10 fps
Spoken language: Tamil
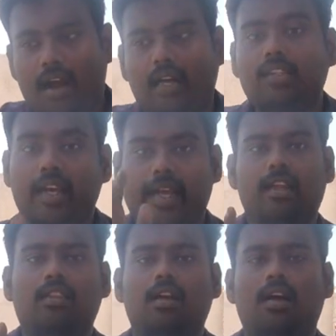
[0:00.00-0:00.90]
அதில்
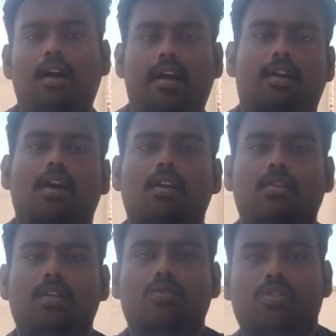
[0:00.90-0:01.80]
கிட்டத்தட்ட
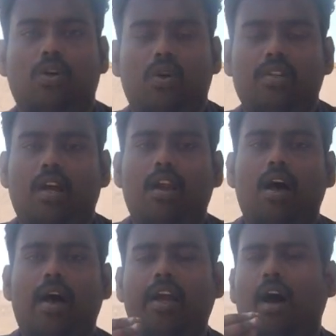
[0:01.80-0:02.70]
எட்டாயிரத்தி சொச்ச குழந்தைகளில்
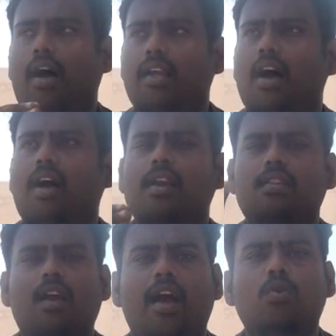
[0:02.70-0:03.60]

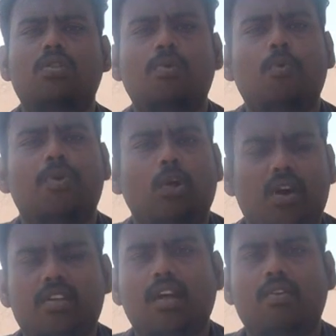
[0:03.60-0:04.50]
ஐயாயிரத்தி ஐநூற்றி முப்பது
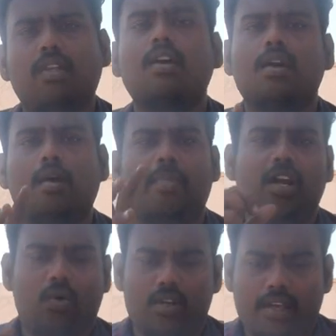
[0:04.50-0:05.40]
குழந்தைகள் வந்து
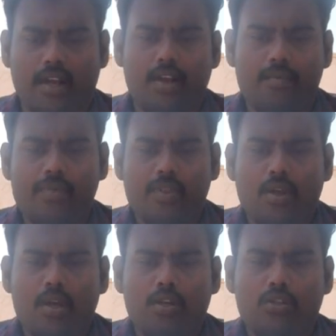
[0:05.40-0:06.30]
பெண் குழந்தைகள்
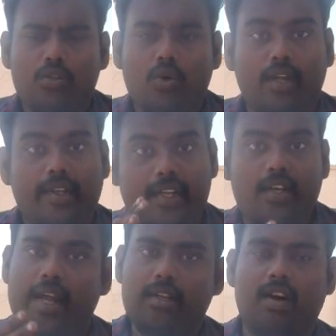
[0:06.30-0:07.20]
ஸோ அது
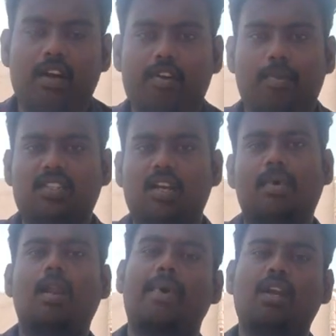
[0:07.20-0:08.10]
கிட்டத்தட்ட செவன்ட்டி ஃபைவ் பர்சன்ட்டுக்கு
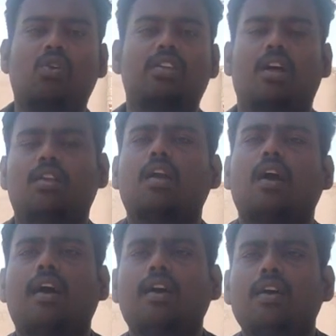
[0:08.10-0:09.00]
மேலே பெண் குழந்தைகள் தான்
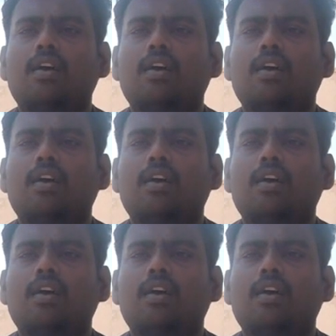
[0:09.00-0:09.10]
இருக்காங்க